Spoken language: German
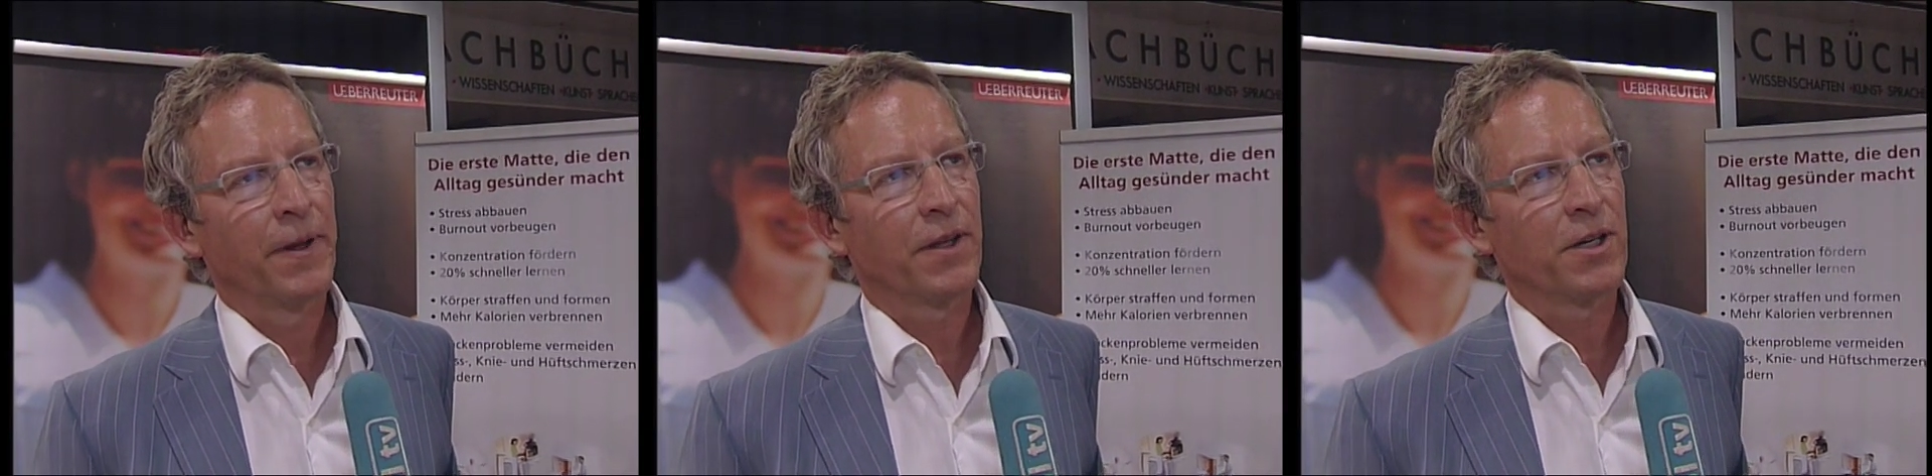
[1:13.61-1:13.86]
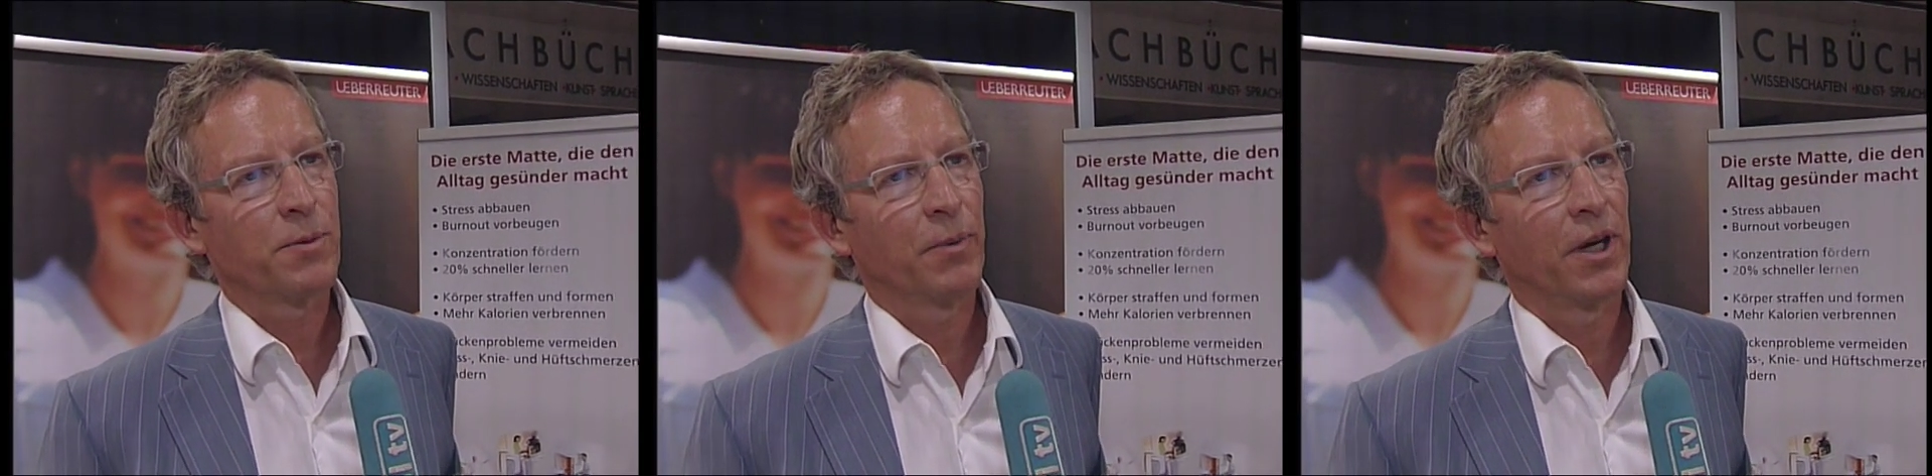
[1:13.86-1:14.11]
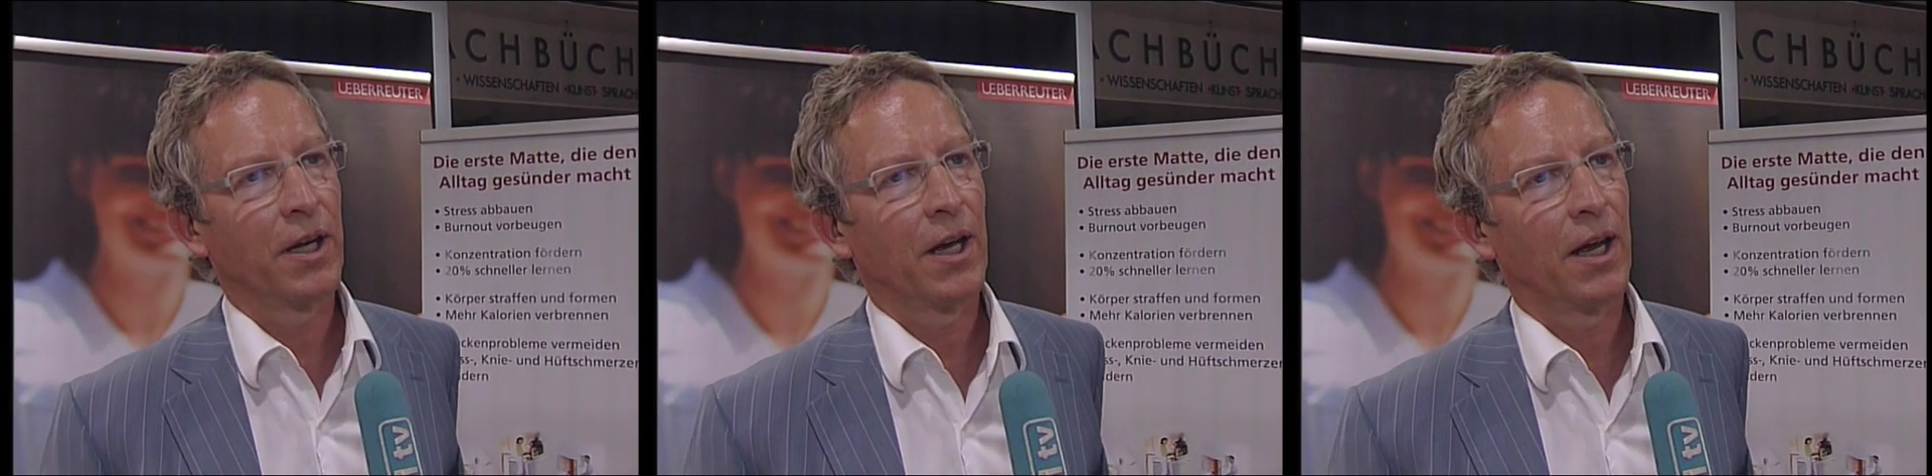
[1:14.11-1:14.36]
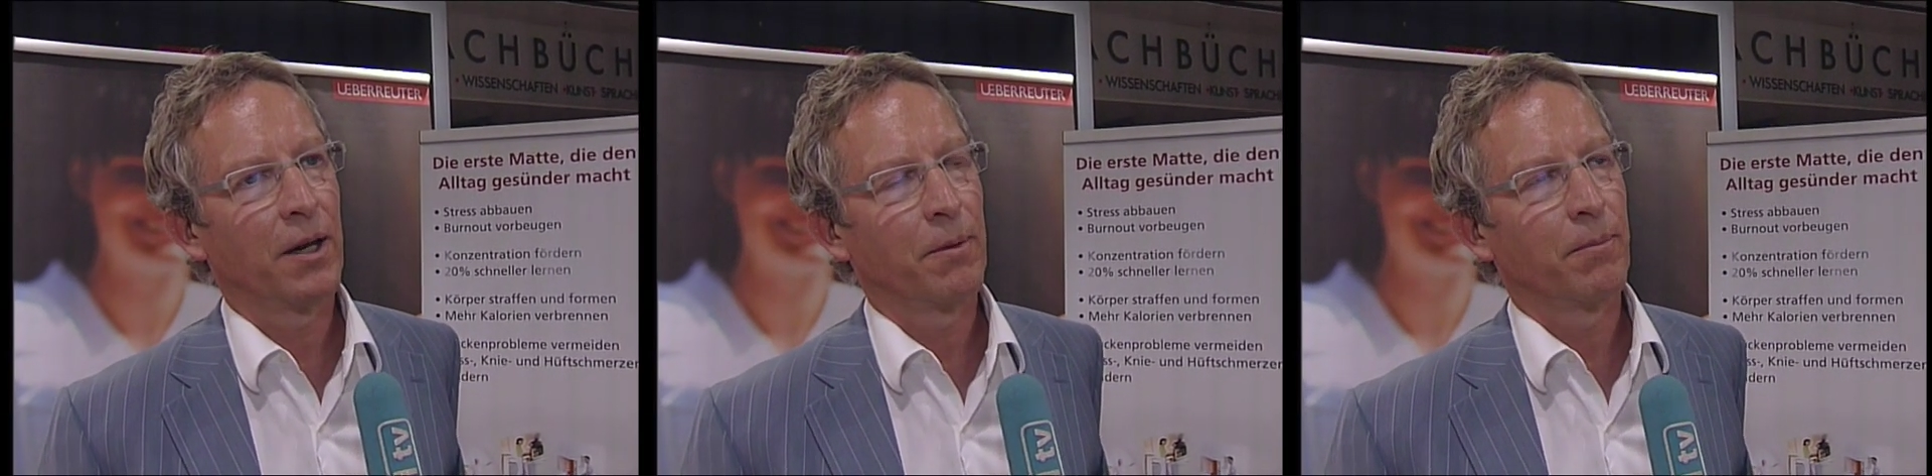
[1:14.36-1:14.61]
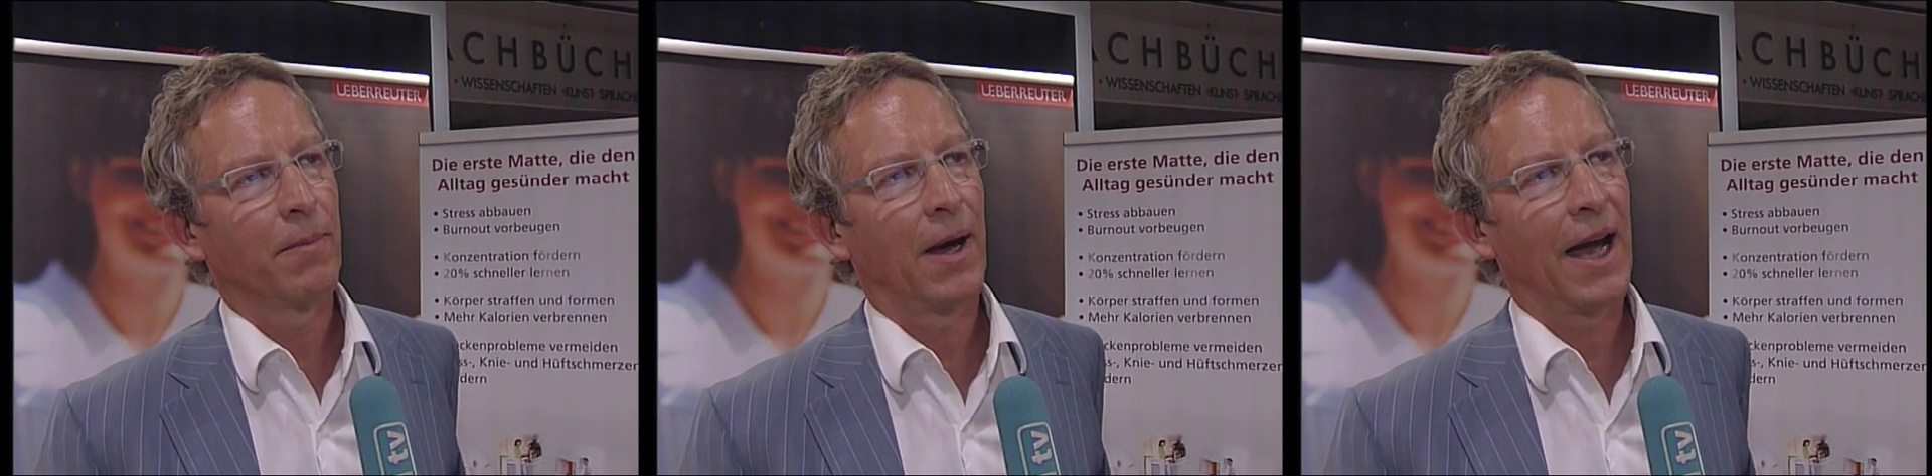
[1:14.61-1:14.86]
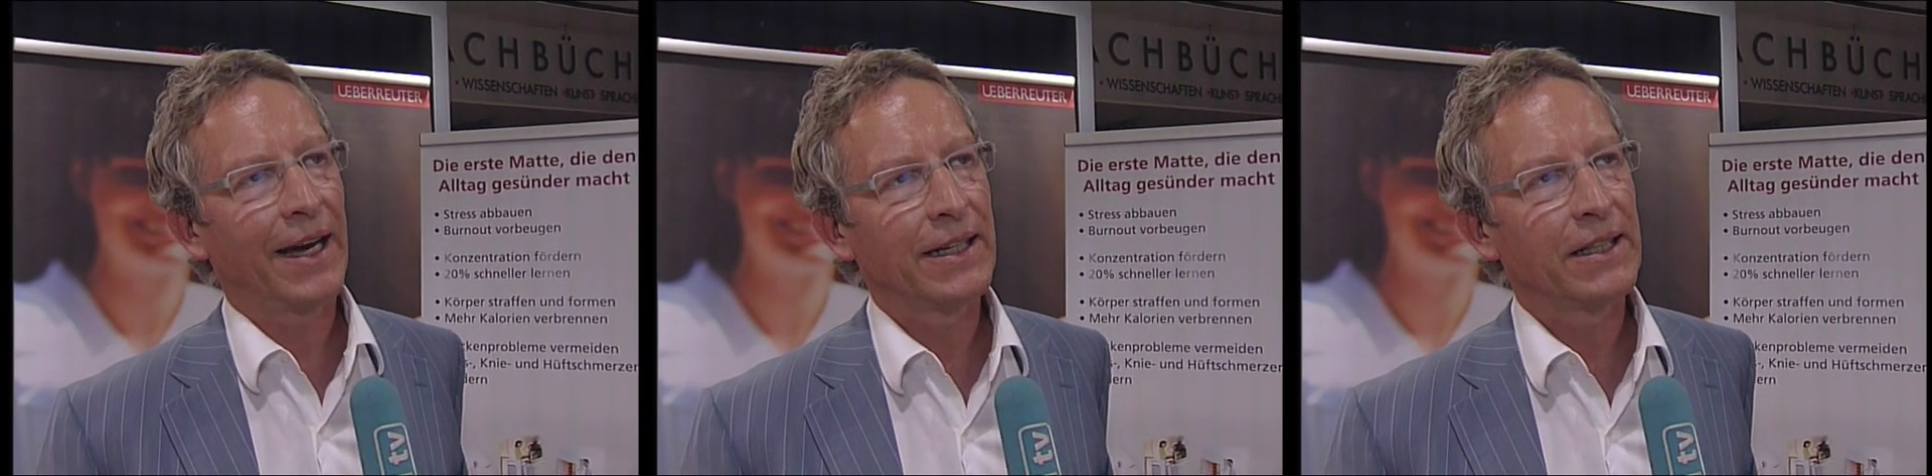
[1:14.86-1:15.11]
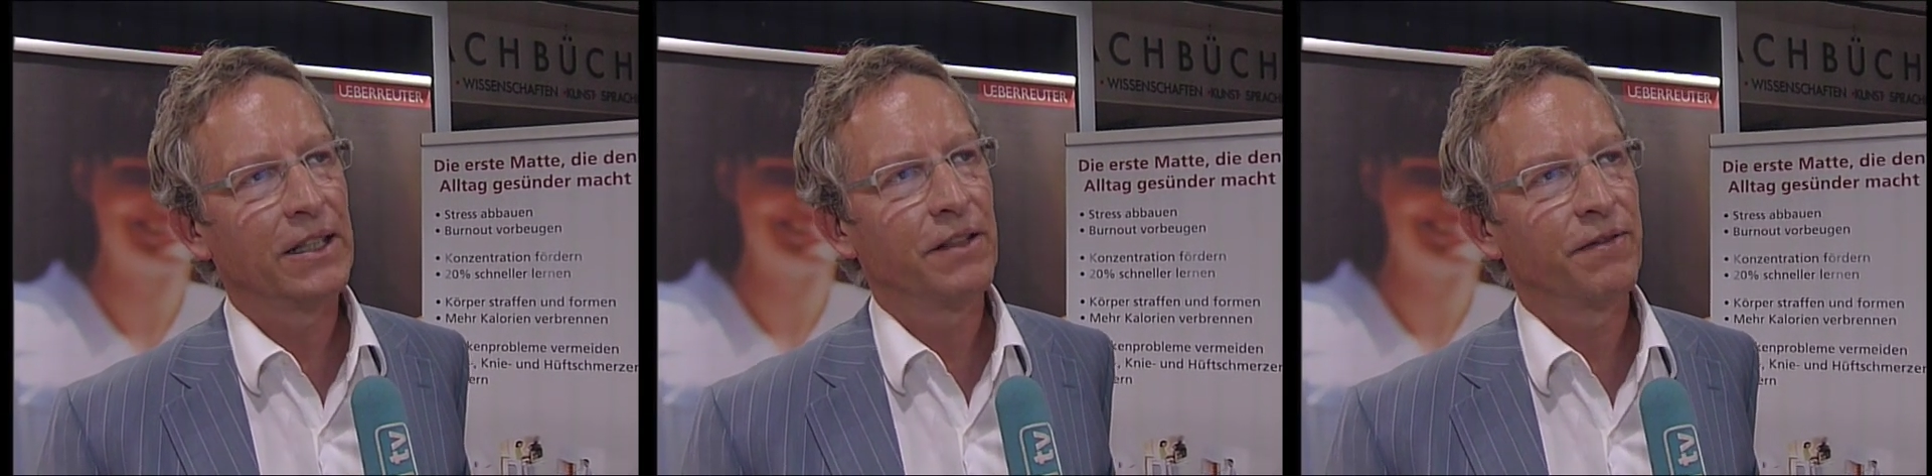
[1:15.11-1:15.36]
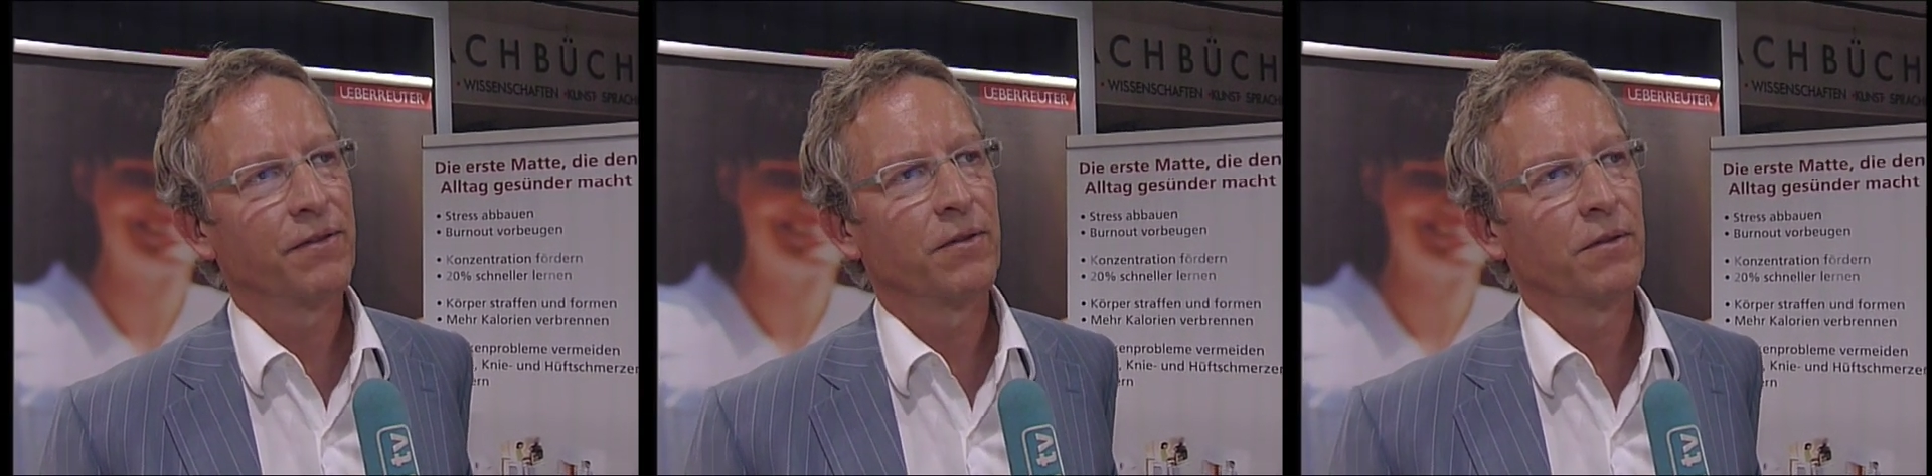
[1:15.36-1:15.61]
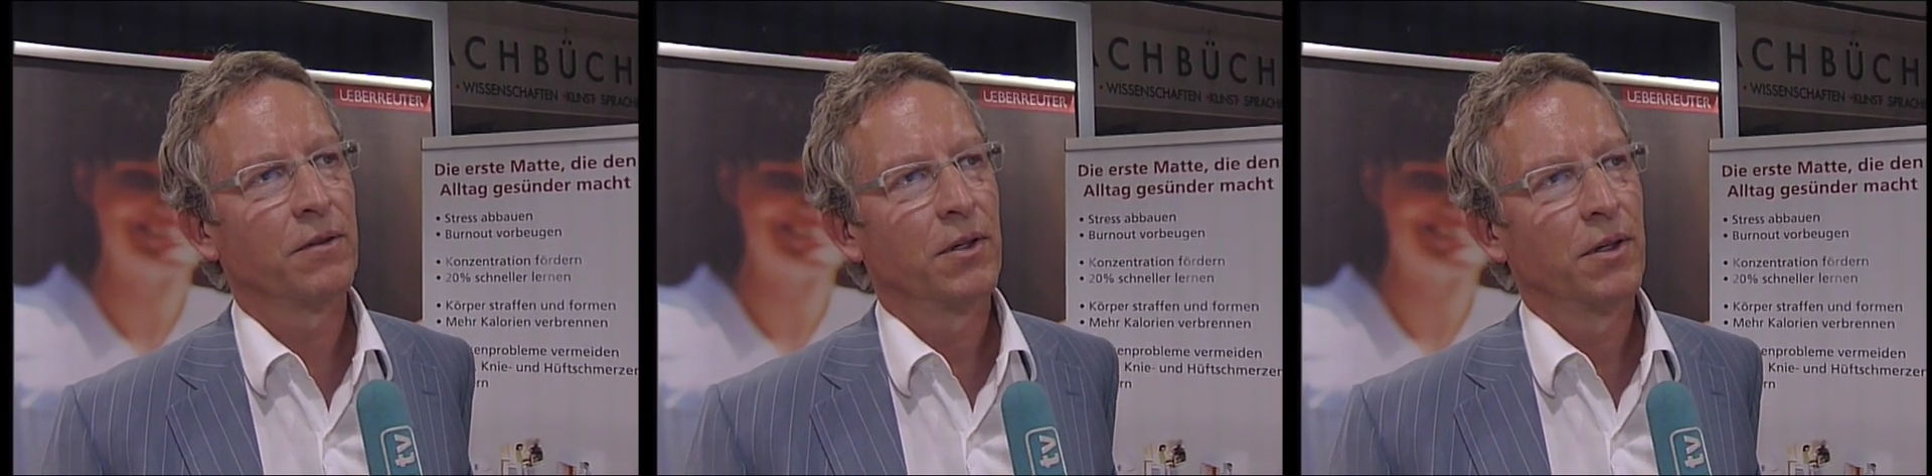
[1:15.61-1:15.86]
dass man in einem aktiven